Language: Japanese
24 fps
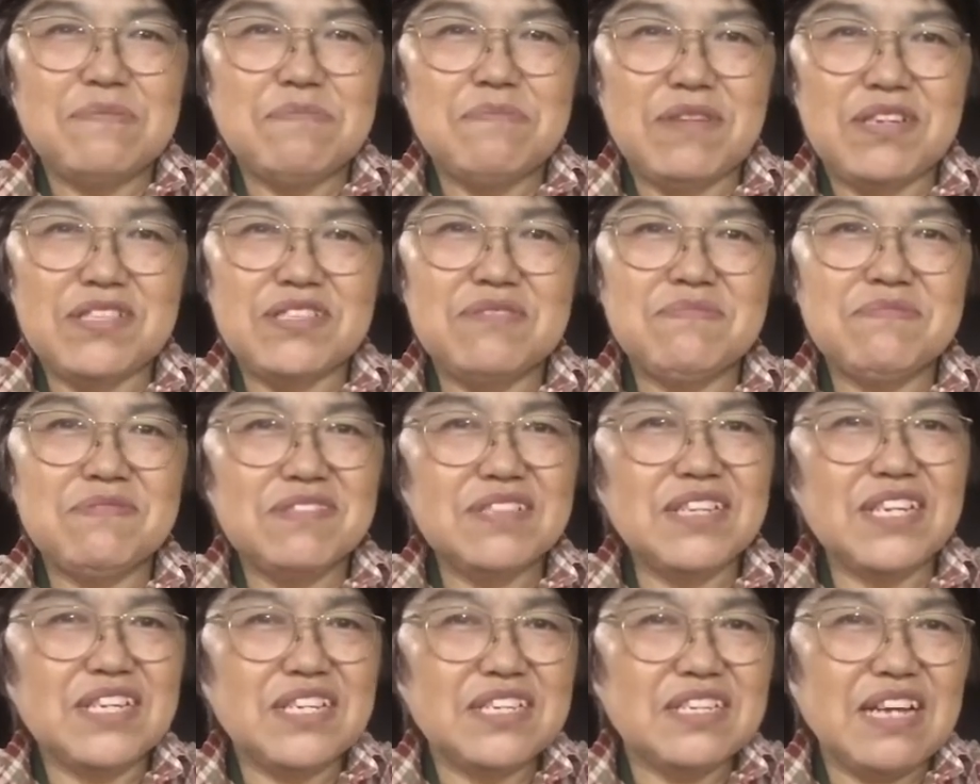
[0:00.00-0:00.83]
まあ、自
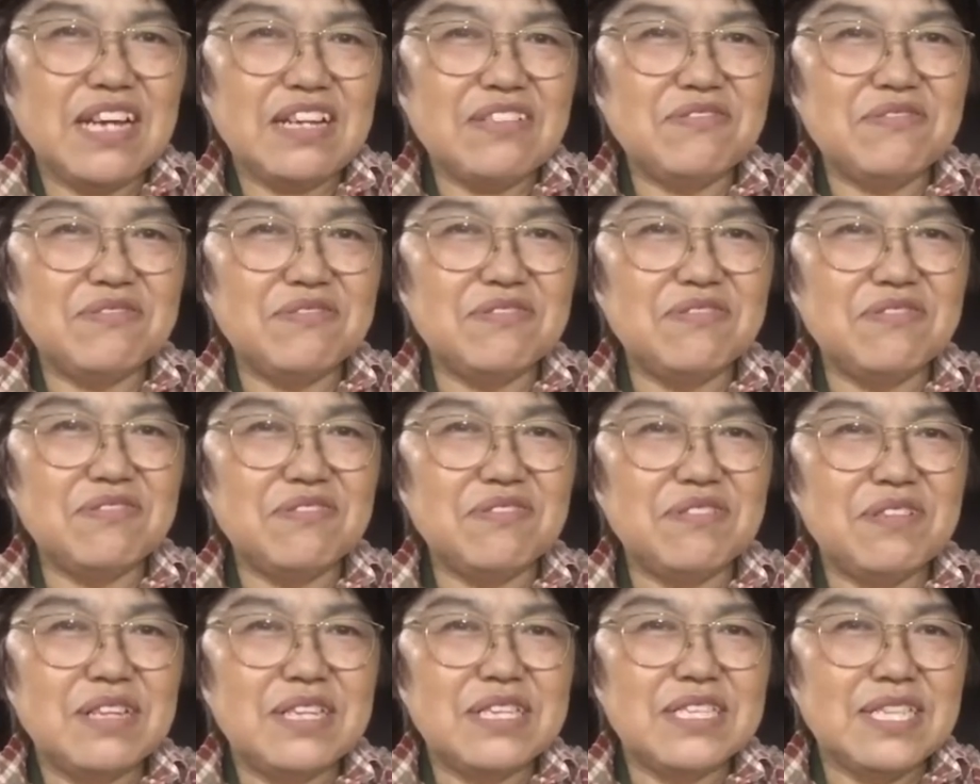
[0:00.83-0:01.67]
分ね、あ
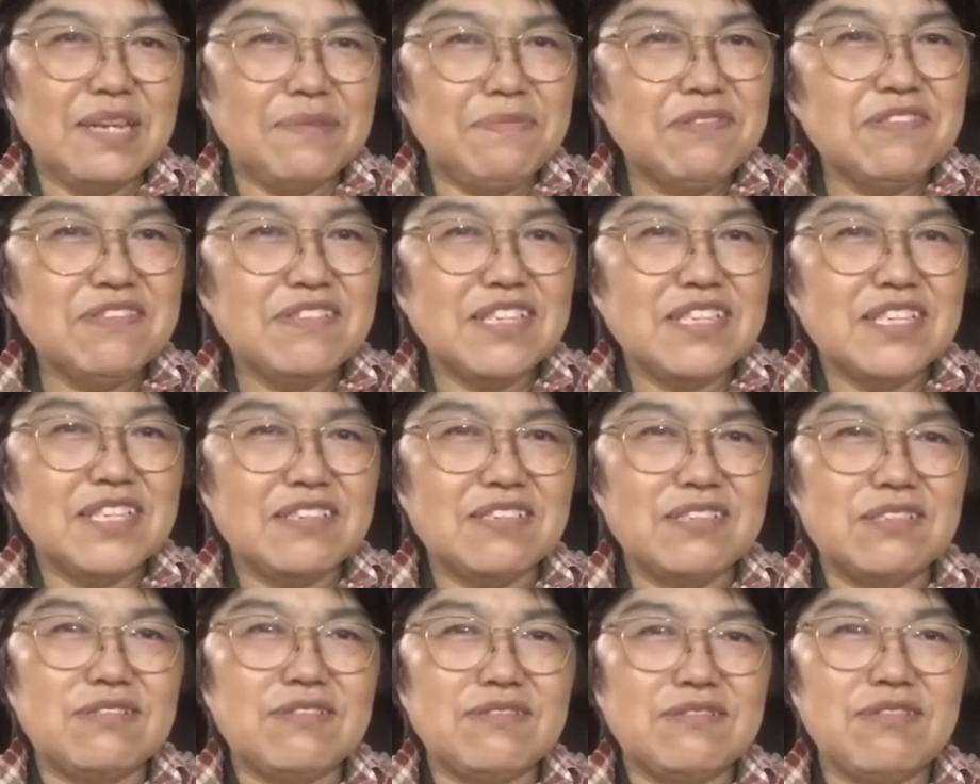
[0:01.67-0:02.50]
のー、寒くなって
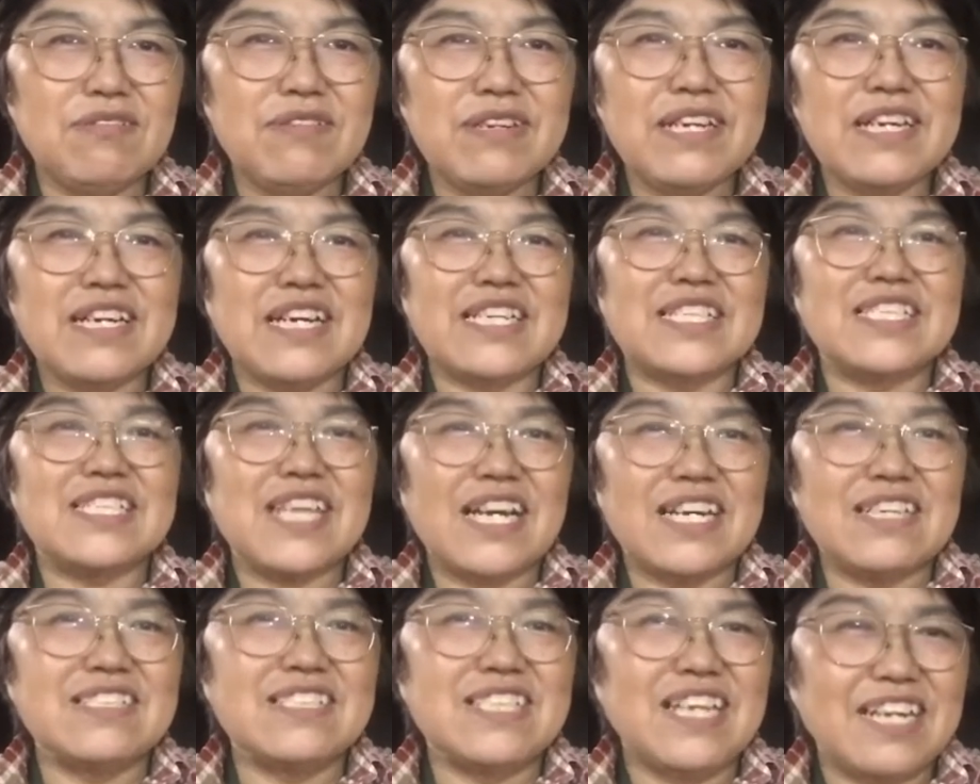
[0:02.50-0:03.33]
くるとトイレが
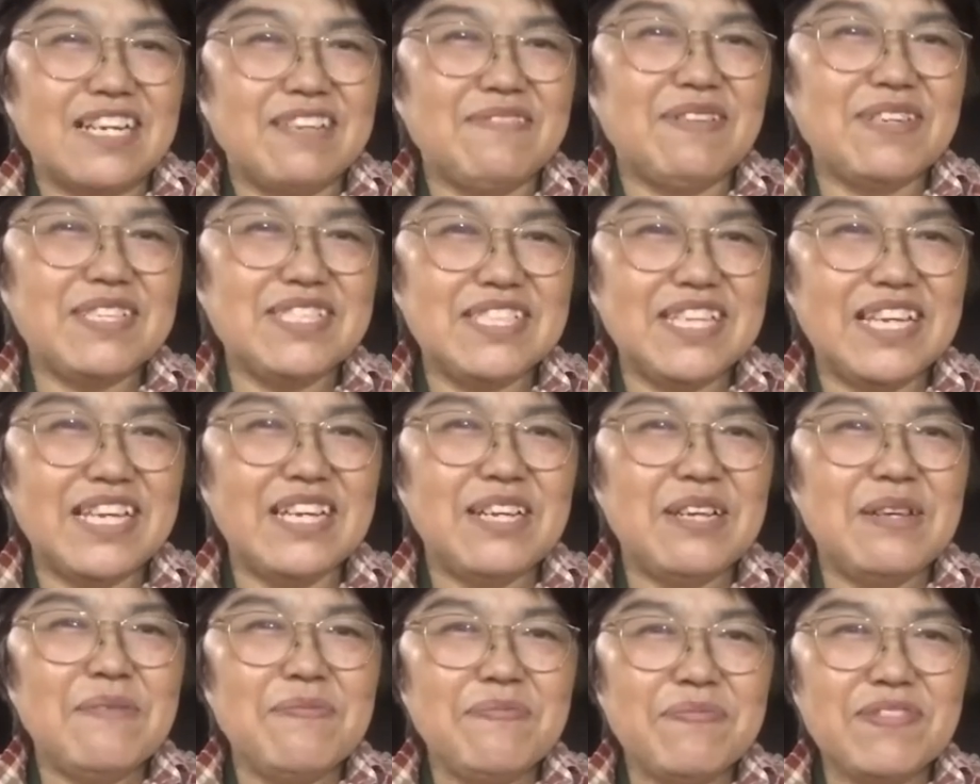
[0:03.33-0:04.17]
近くなりまして
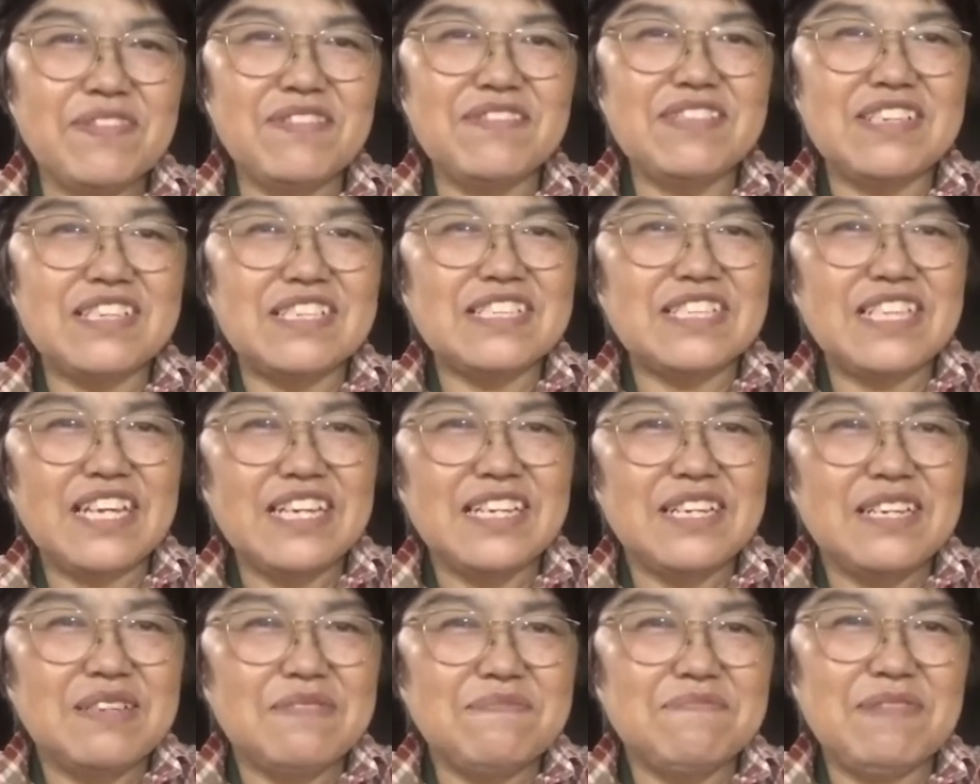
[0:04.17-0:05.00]
トイレに
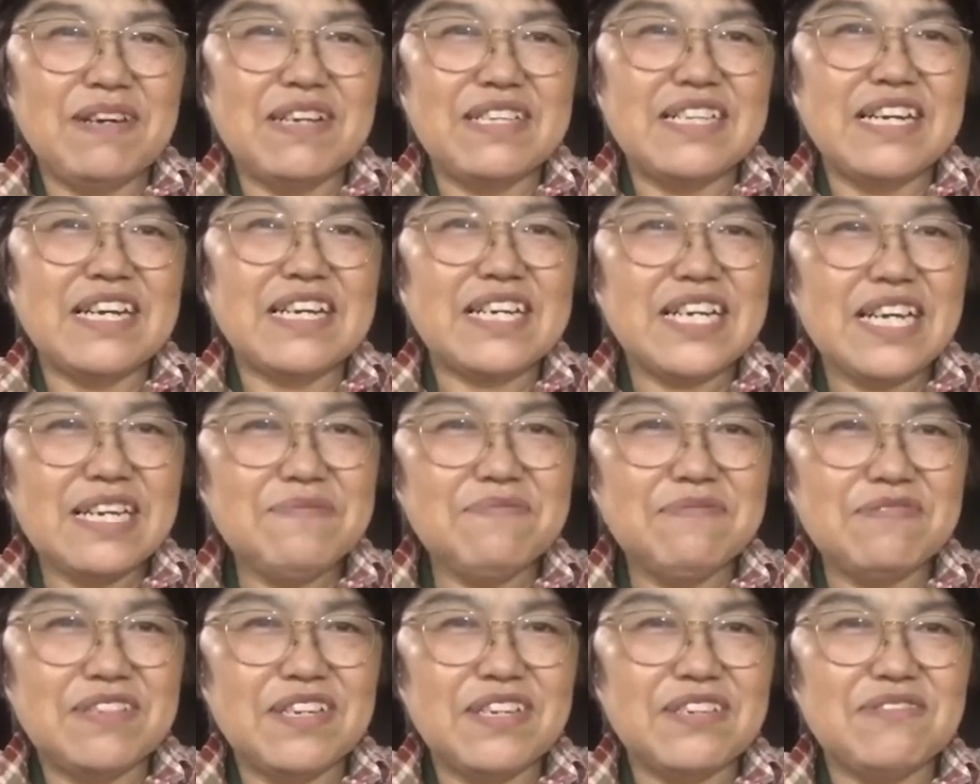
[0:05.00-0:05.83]
ね、まあ、何回
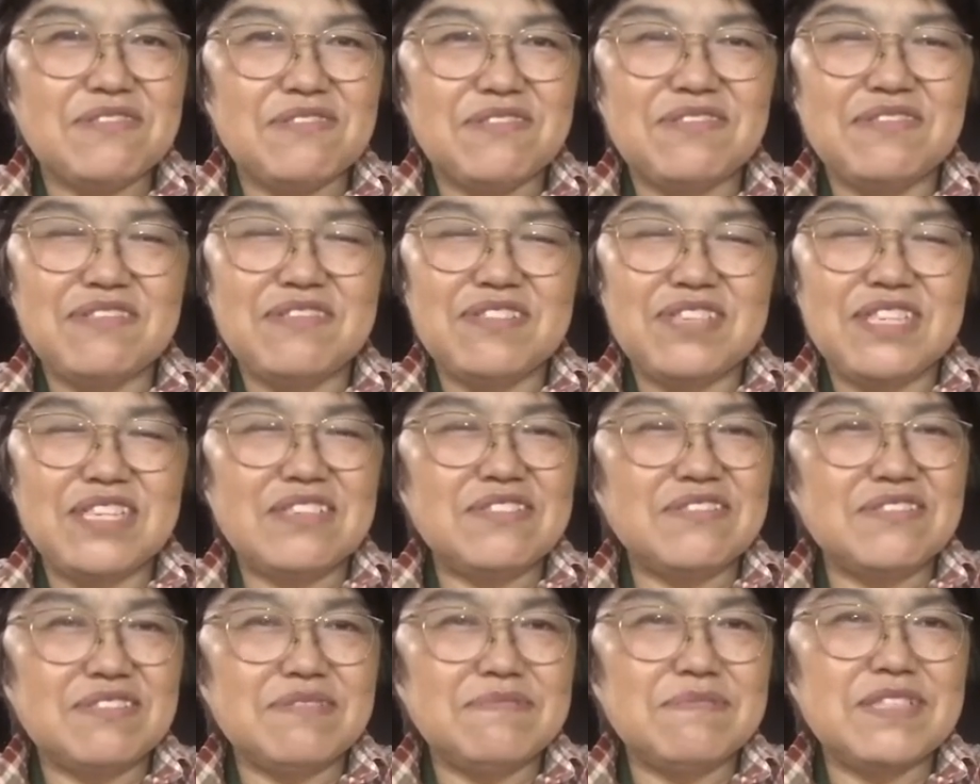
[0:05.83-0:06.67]
もねこう行
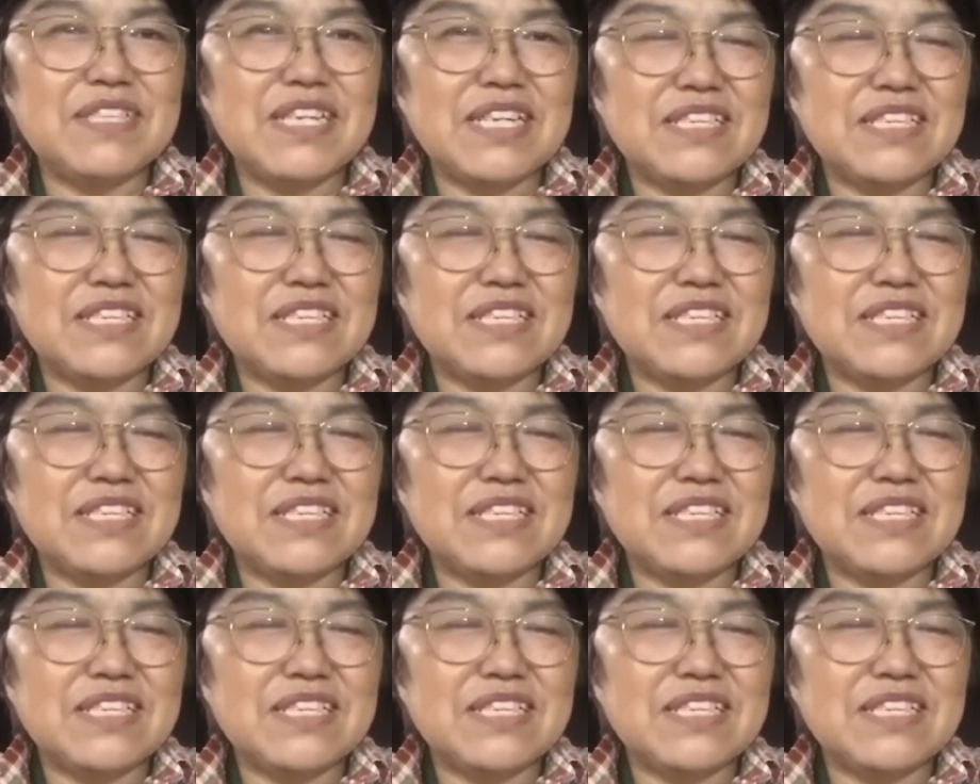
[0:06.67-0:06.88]
くみたいな